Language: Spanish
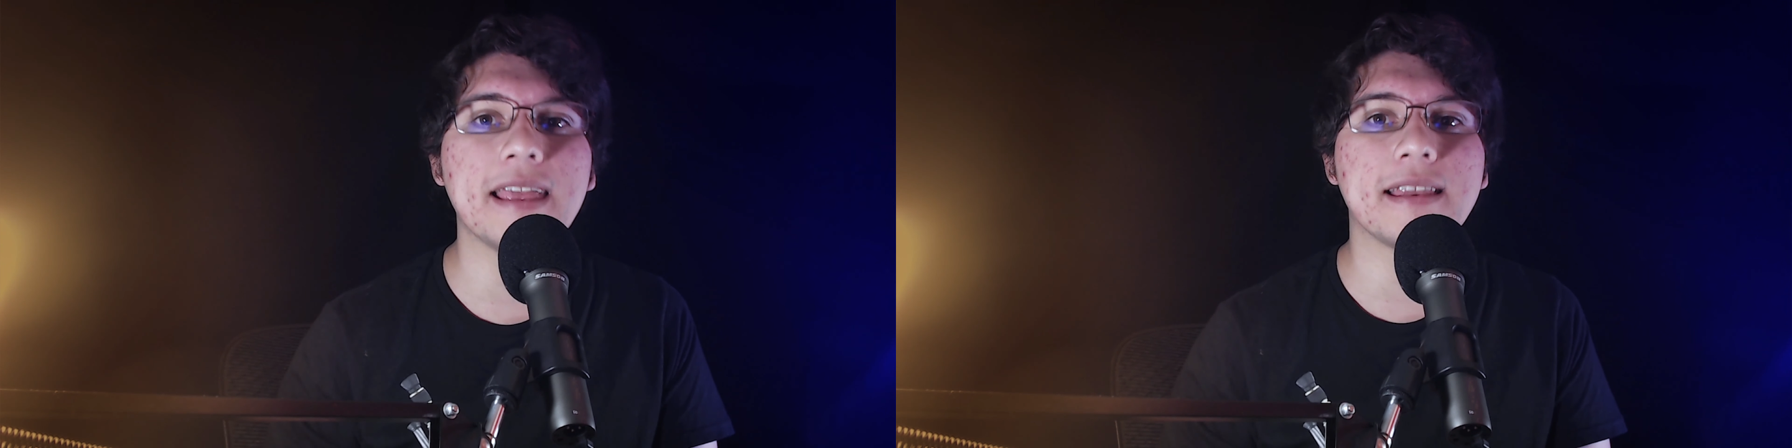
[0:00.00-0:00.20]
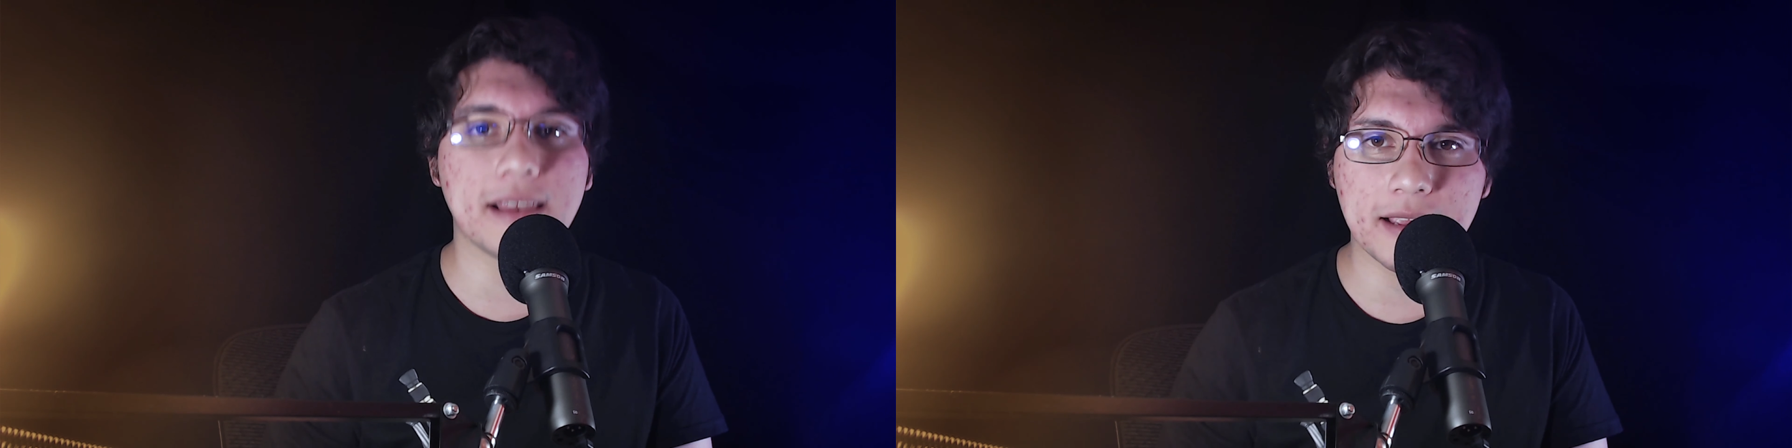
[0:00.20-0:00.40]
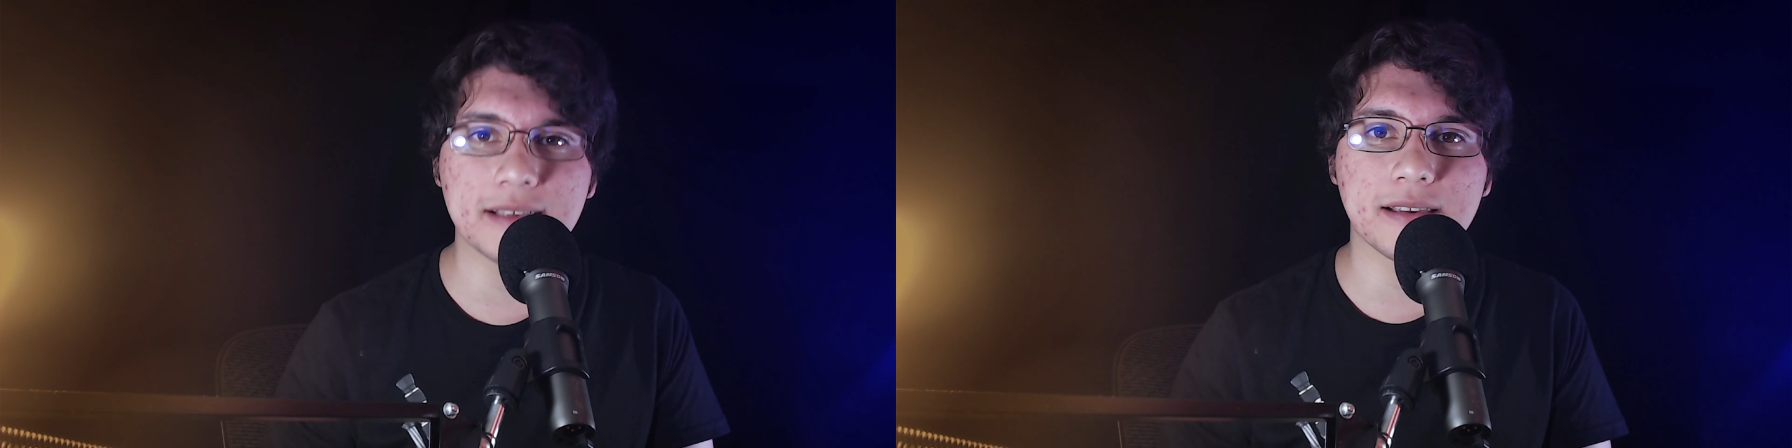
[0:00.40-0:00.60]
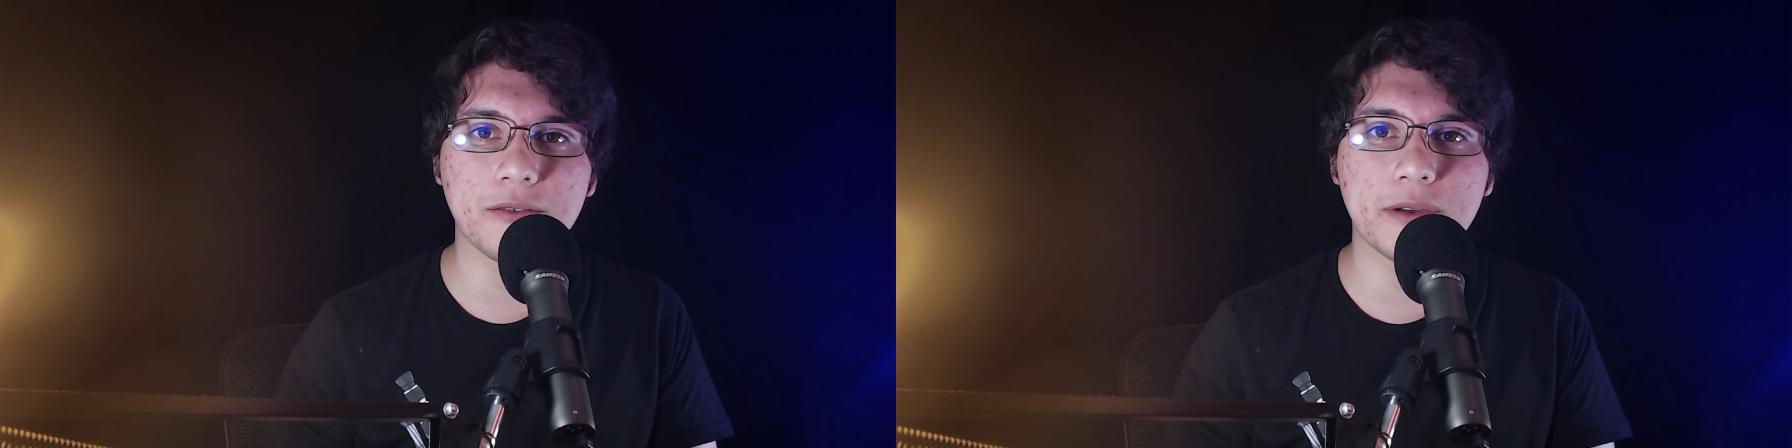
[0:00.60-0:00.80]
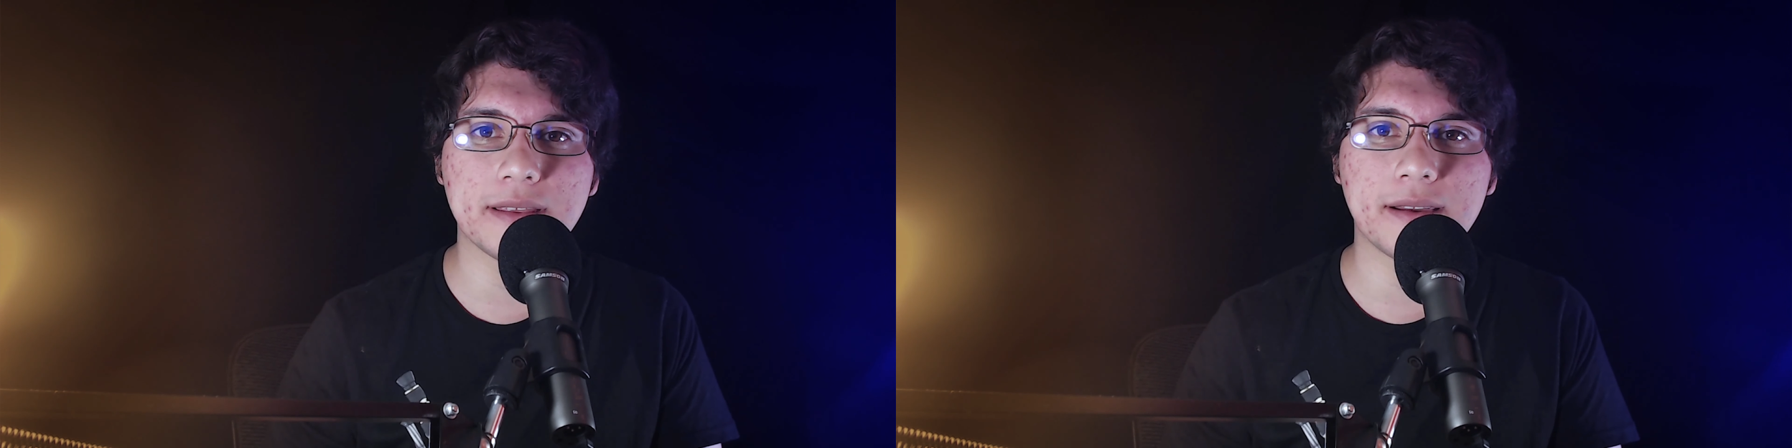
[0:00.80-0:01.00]
en el que se
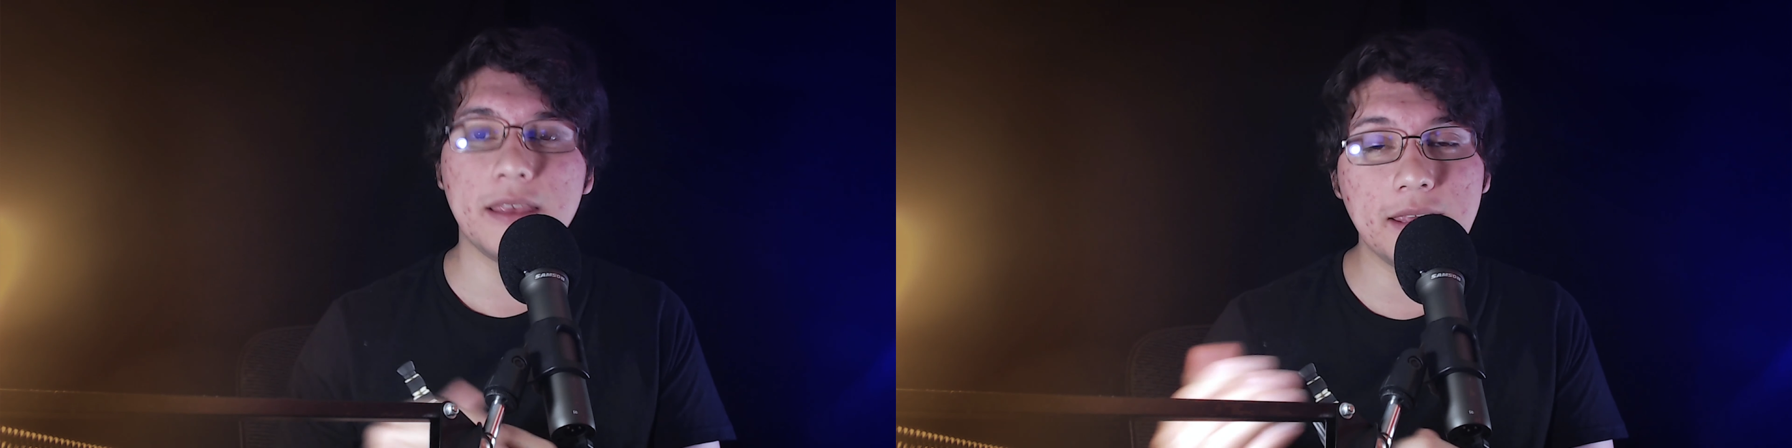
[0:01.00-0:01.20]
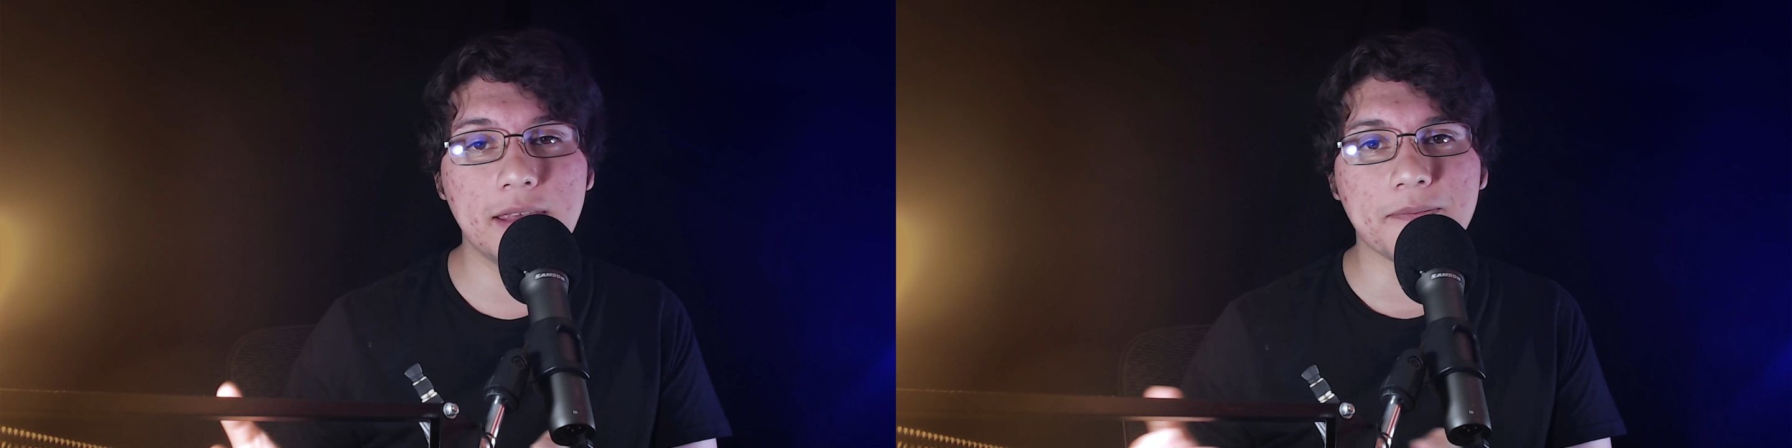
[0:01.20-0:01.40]
encuentra. Y,